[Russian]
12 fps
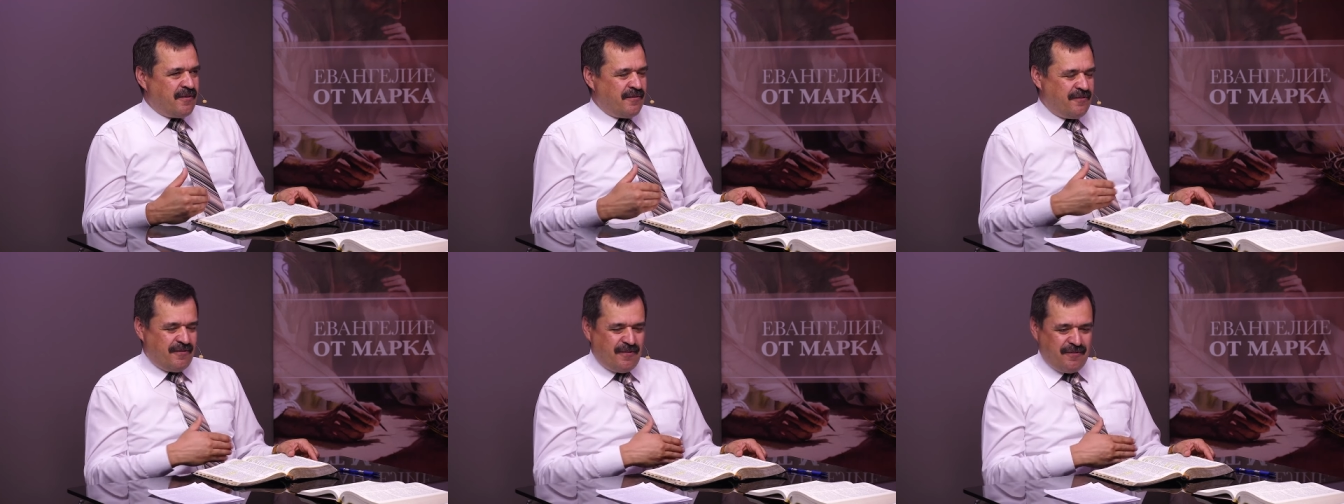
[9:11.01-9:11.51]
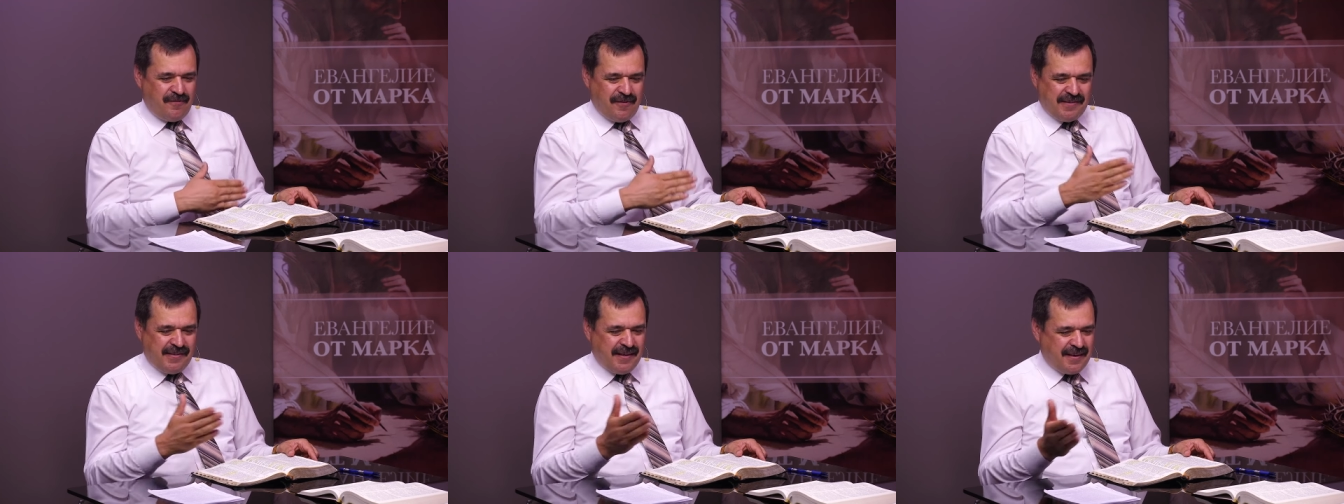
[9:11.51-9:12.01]
во,
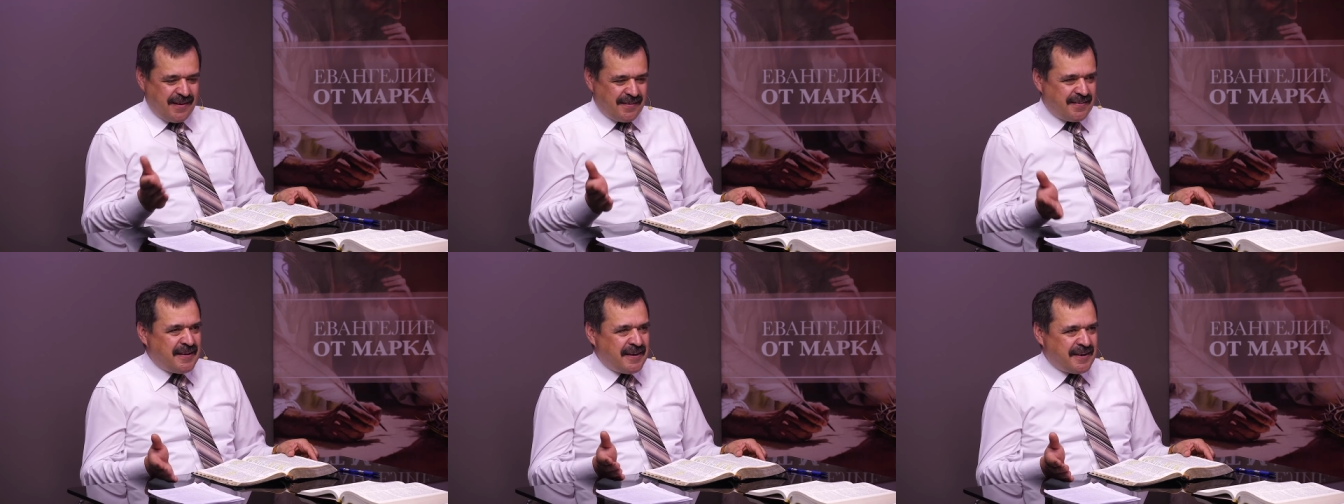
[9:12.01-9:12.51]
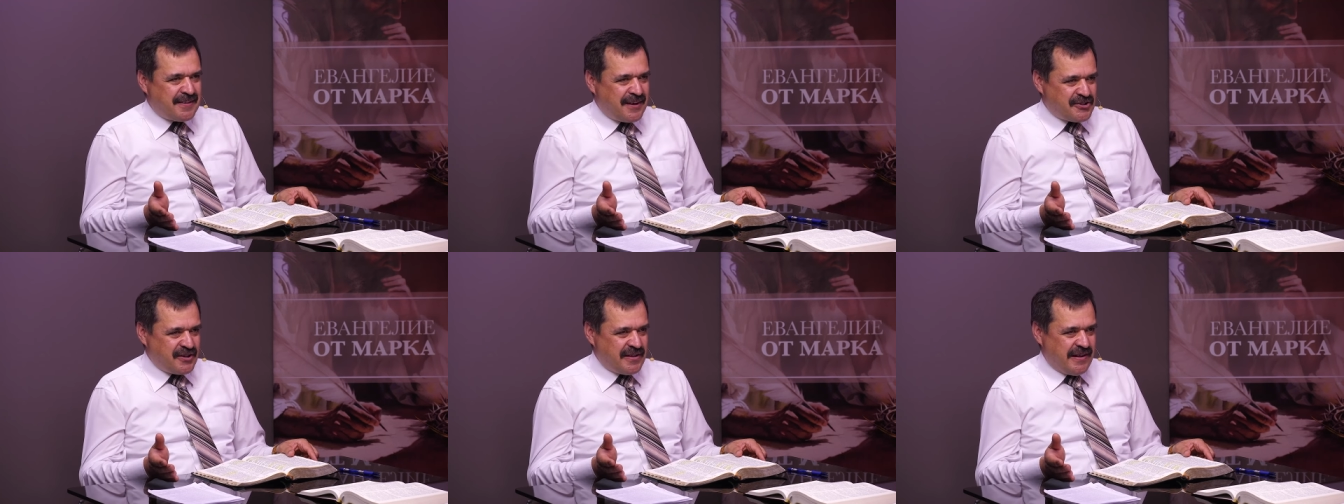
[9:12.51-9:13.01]
во всех остальных
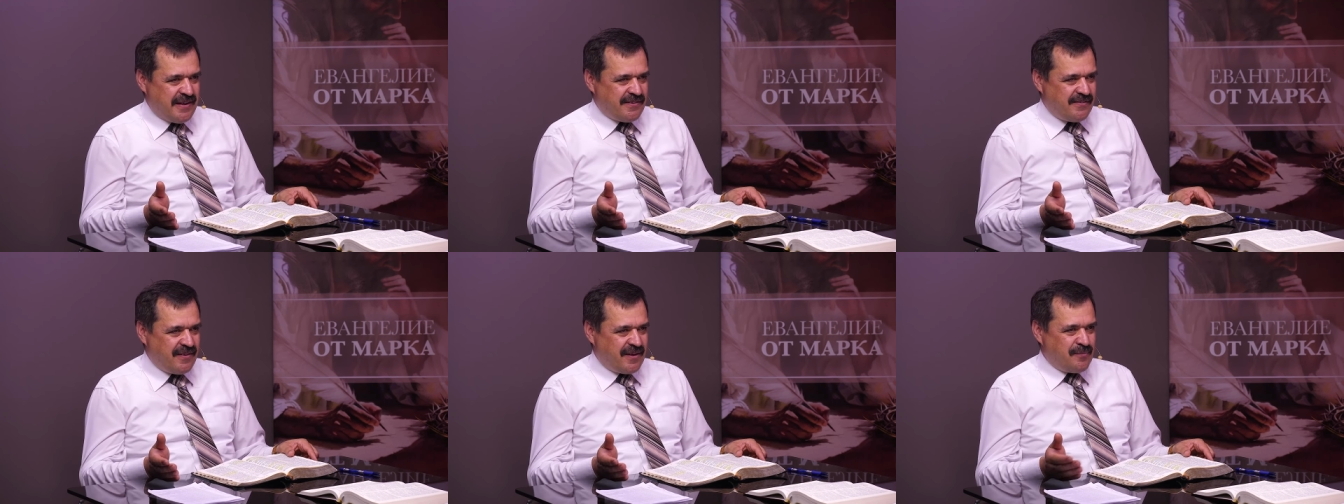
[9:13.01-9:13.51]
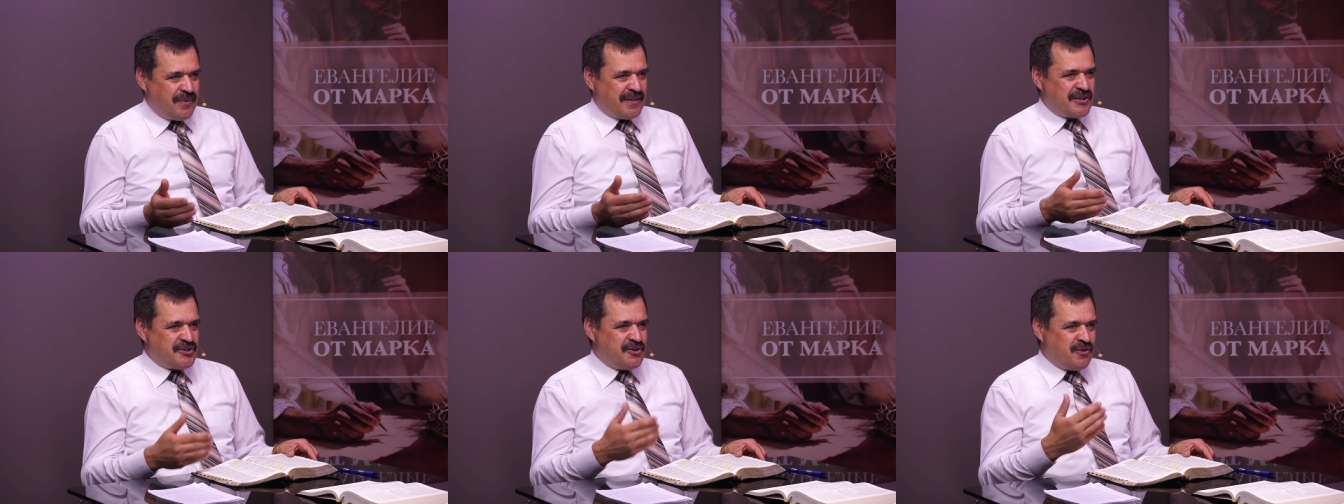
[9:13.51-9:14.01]
наших действиях и по
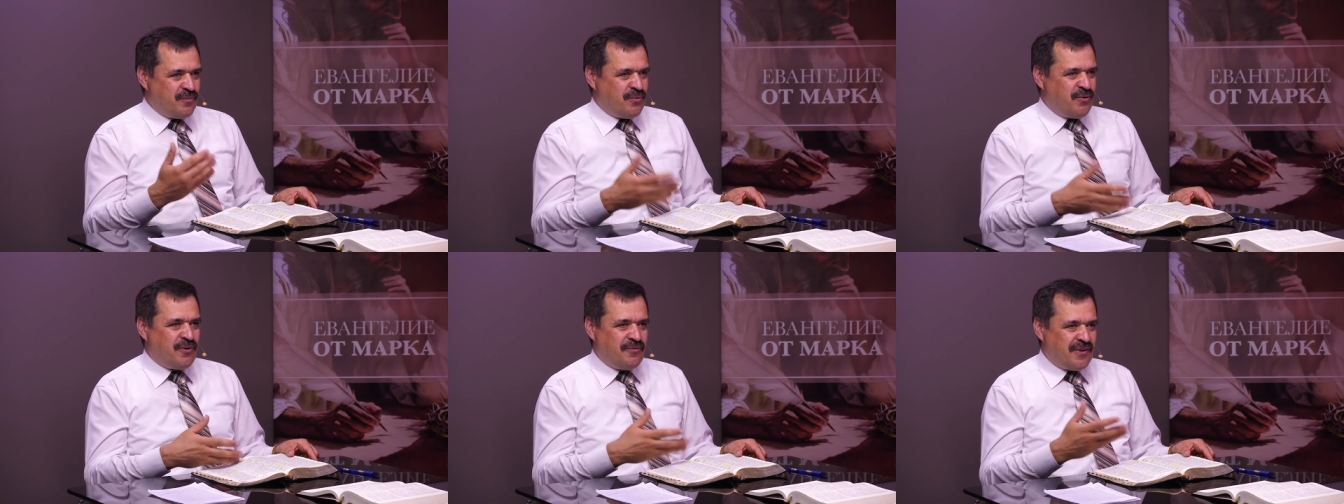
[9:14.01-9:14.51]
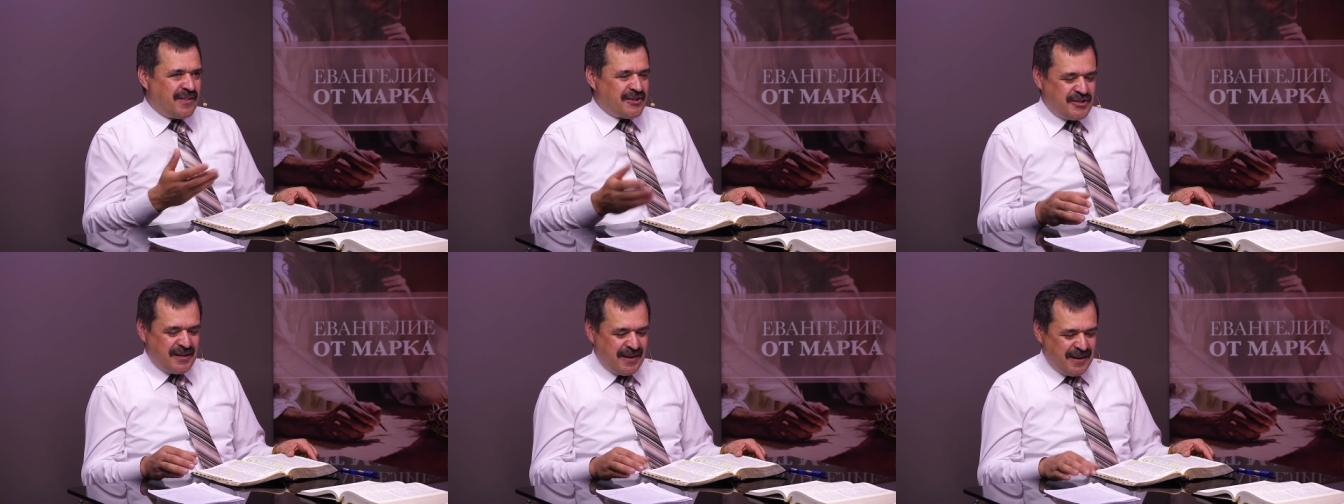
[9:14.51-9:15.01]
отношению к Богу, и в
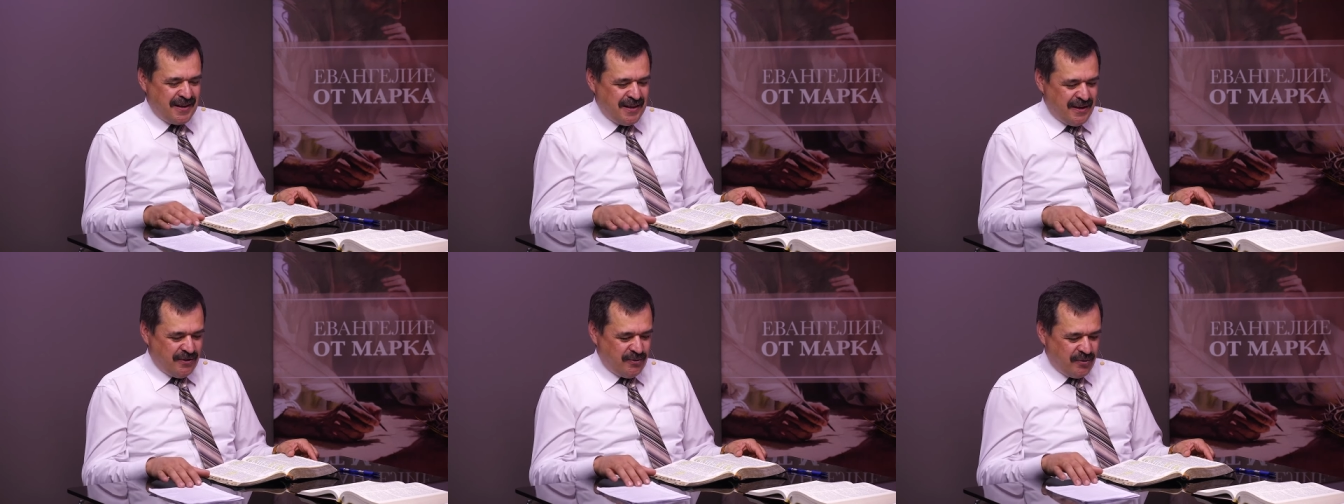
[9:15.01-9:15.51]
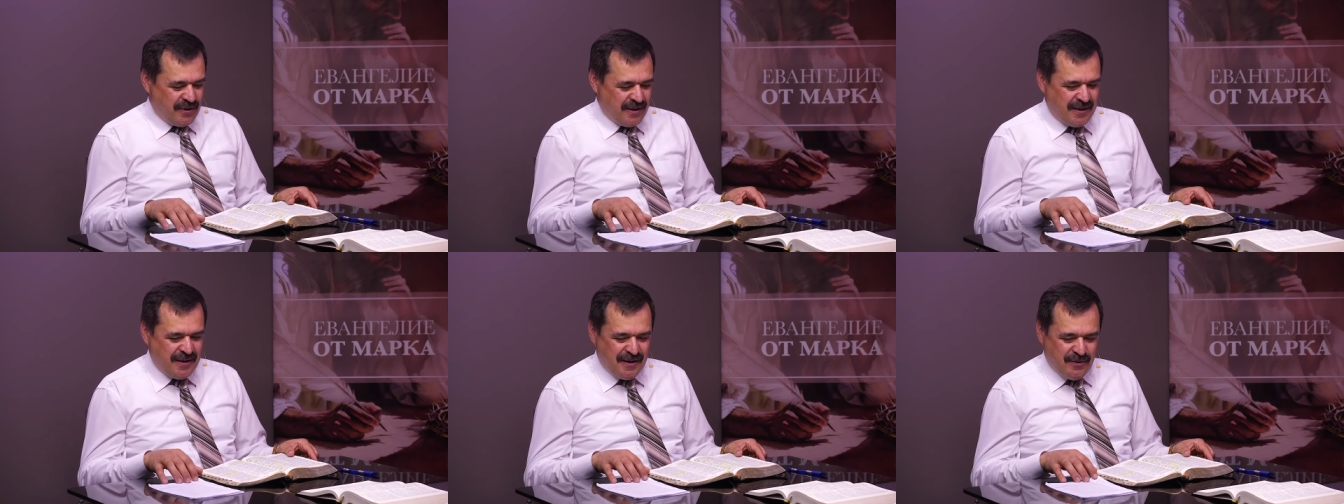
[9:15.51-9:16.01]
отношении
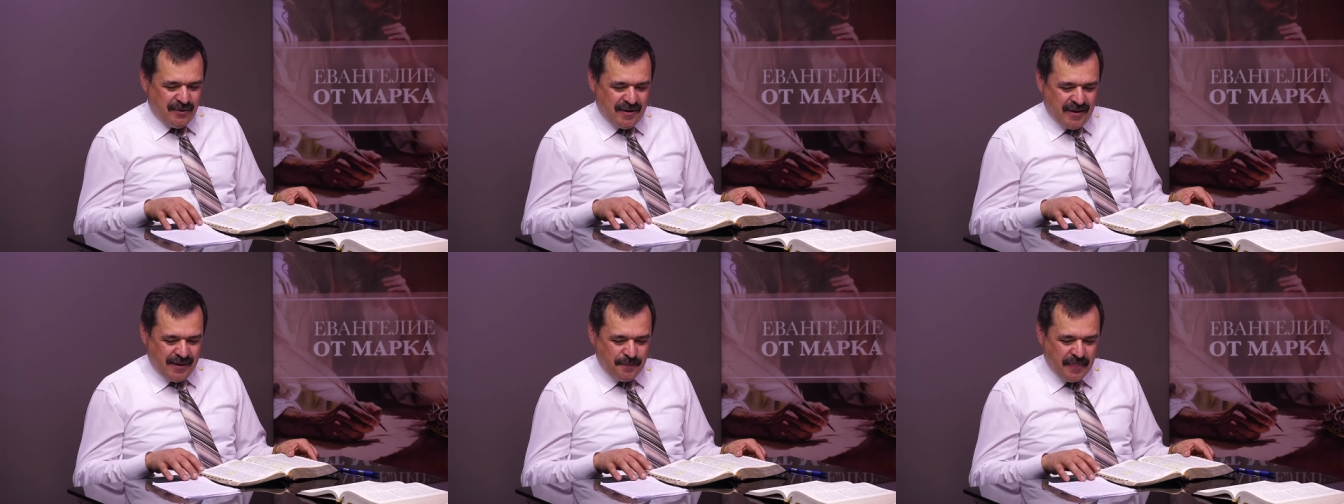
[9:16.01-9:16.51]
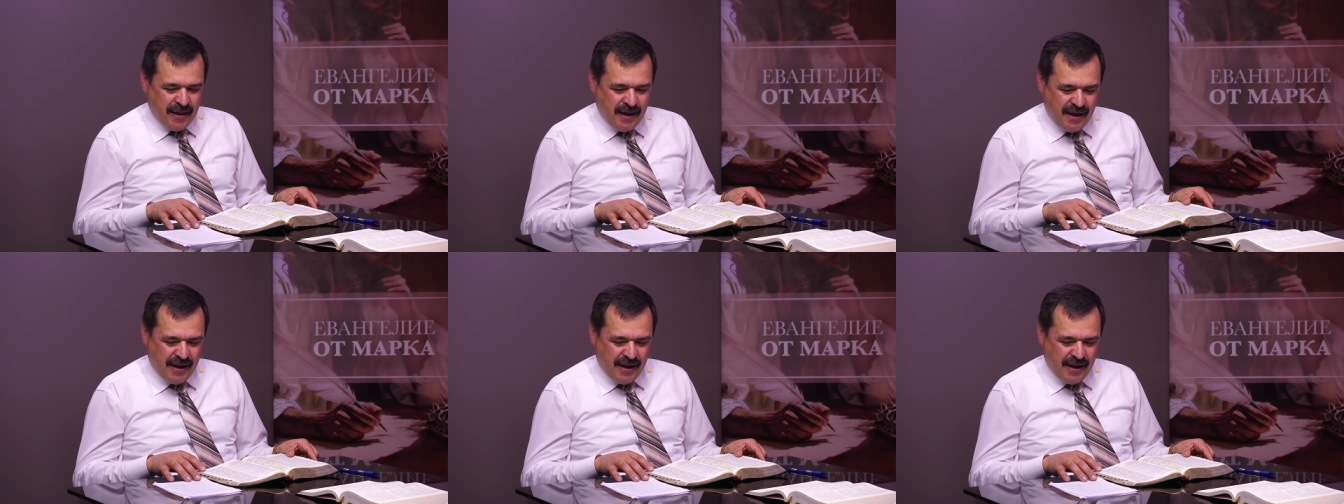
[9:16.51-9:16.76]
других людей.